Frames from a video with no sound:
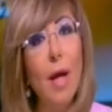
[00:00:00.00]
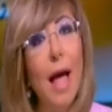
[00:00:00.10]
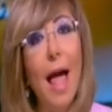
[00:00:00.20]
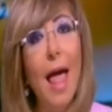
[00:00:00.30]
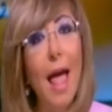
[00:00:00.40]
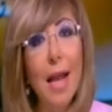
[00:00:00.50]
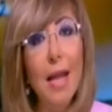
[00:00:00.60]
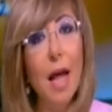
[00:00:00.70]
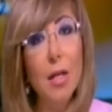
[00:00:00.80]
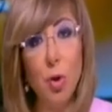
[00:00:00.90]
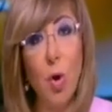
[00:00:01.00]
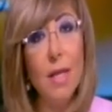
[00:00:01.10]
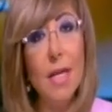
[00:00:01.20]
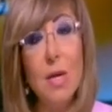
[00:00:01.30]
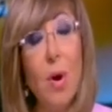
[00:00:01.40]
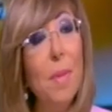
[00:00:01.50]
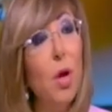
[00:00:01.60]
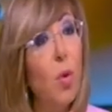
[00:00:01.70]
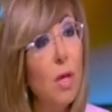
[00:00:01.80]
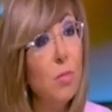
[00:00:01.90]
اهالي الشهداء سواء من
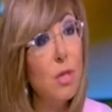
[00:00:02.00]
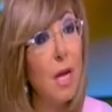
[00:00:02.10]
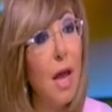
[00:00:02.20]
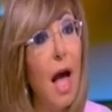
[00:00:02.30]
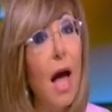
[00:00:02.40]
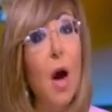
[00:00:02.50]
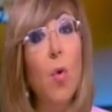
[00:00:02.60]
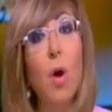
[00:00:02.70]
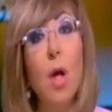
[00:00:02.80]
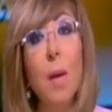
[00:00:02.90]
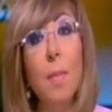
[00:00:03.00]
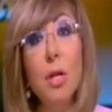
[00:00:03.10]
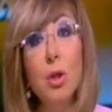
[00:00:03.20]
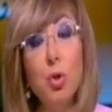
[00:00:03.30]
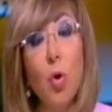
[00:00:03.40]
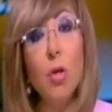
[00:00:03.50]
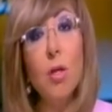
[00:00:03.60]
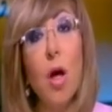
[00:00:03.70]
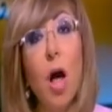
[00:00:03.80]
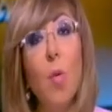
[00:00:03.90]
القوات المسلحه او من
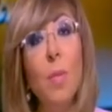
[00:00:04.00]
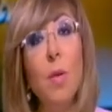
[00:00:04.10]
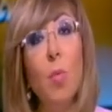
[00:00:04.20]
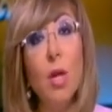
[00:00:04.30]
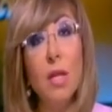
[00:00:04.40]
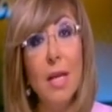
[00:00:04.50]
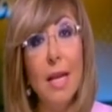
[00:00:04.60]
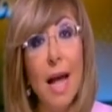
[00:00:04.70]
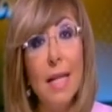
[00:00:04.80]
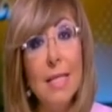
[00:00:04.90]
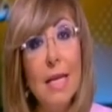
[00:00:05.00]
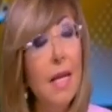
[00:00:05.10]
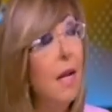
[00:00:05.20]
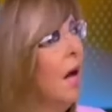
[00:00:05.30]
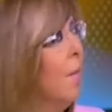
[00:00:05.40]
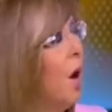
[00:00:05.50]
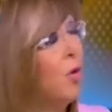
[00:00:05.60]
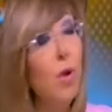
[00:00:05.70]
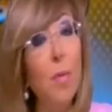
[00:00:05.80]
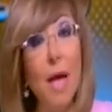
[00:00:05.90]
الشرطه او من المواطنين العاديين
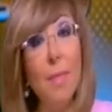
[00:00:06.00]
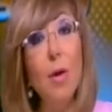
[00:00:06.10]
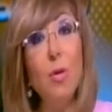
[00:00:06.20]
برضو لو يعملوا